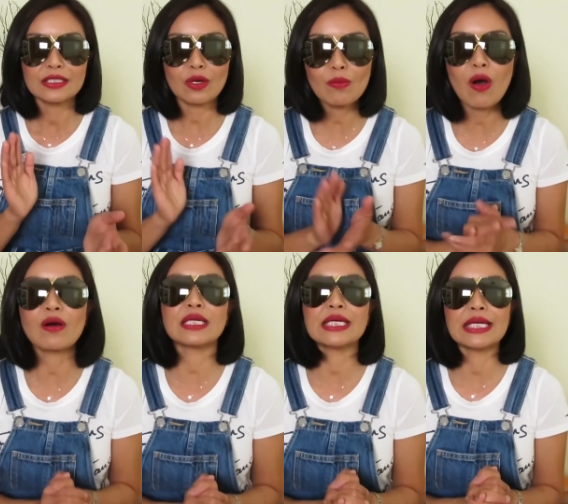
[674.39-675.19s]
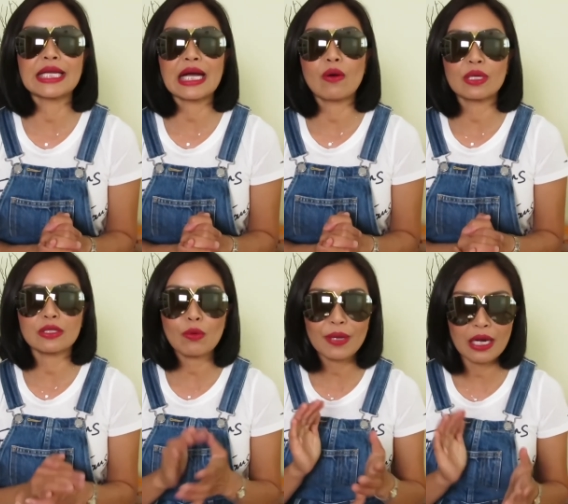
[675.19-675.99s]
ต้องบอกเลยนะคะว่า
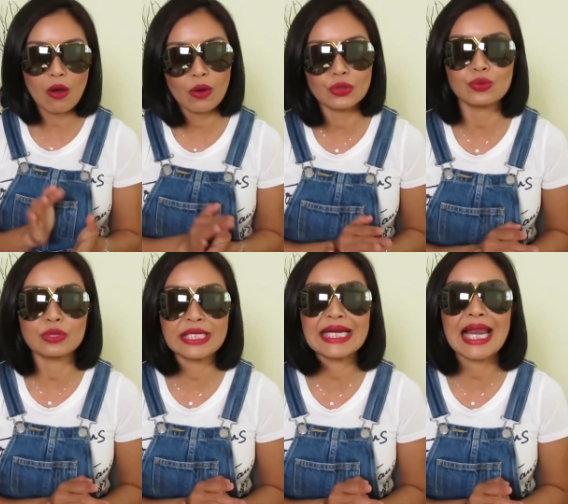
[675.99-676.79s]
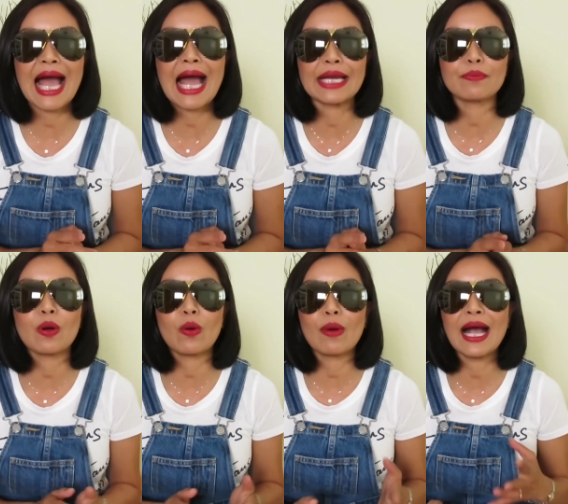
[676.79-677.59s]
ต้องไปลองดูที่ร้านเพ
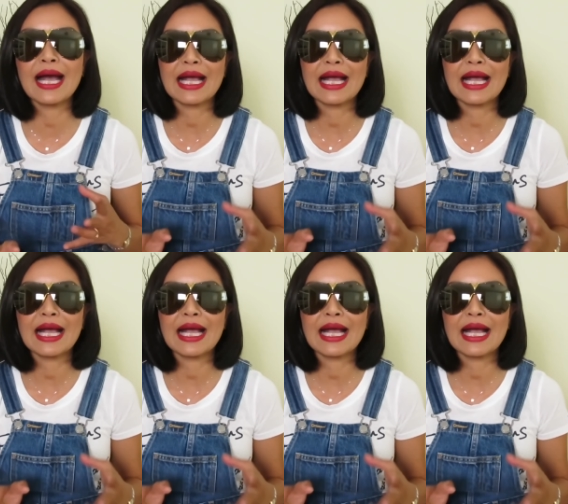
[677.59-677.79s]
ราะว่า